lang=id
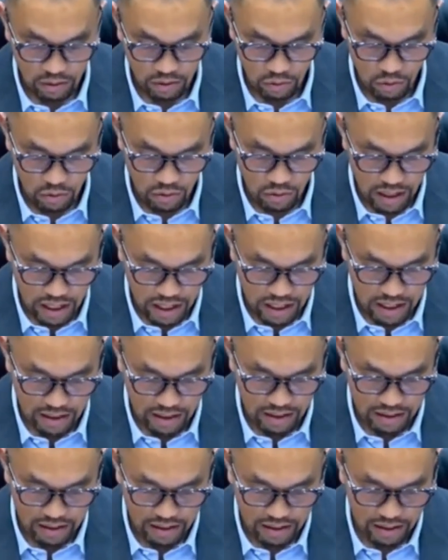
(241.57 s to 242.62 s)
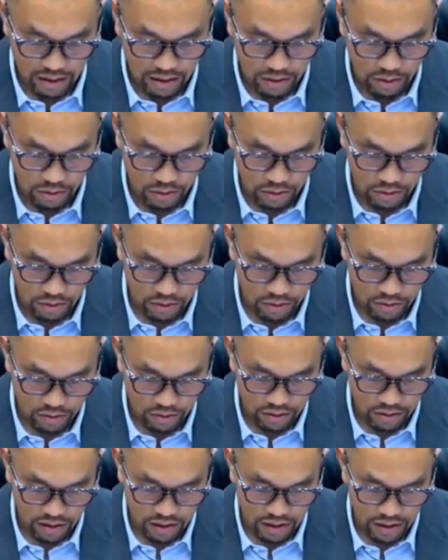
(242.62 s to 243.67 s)
ayat 2 itu
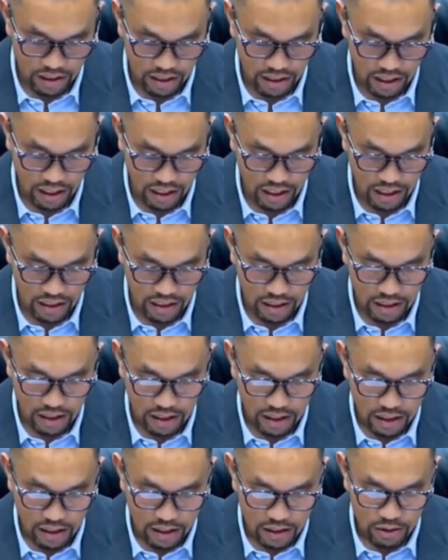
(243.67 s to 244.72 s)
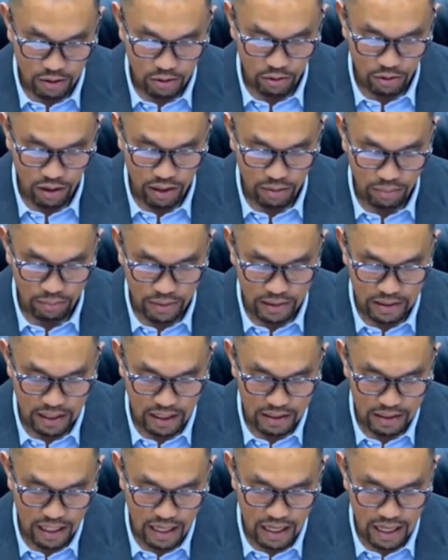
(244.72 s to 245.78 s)
dinyatakan surat
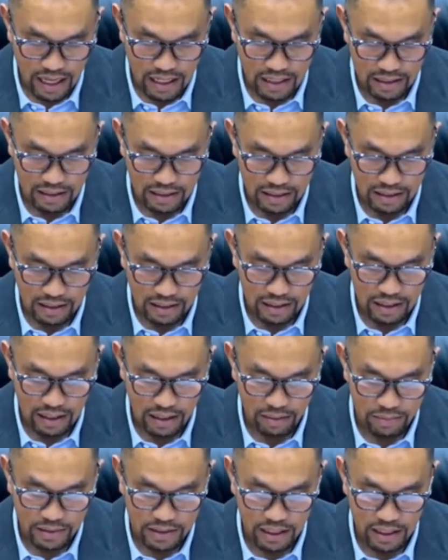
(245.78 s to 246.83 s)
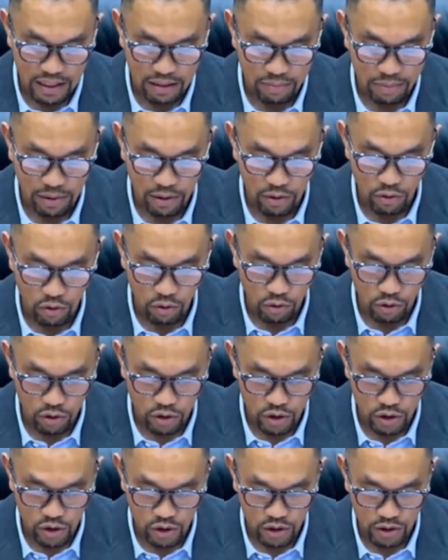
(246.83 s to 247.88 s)
pernyataan tidak menjadi
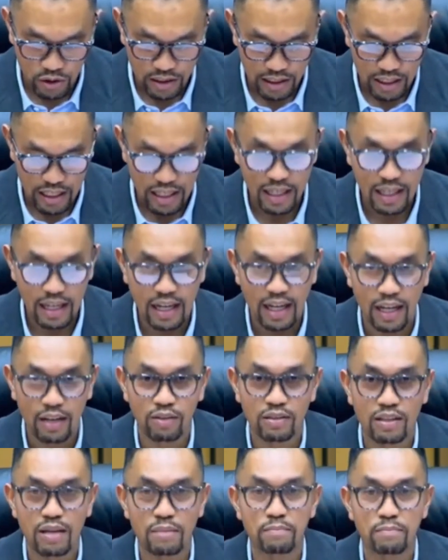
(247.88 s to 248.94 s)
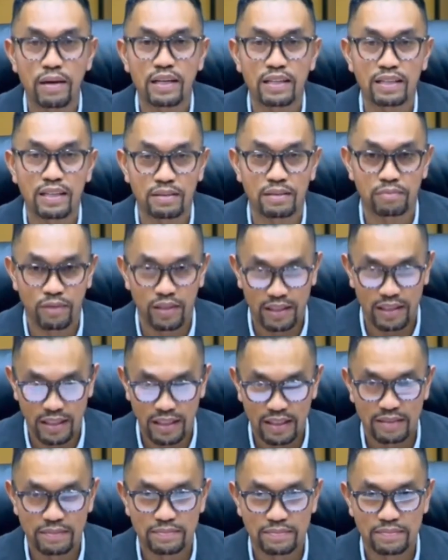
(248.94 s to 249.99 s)
pengurus dan anggota partai
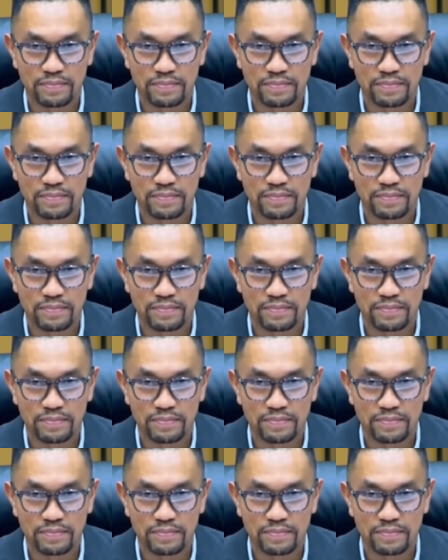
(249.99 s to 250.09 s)
politik.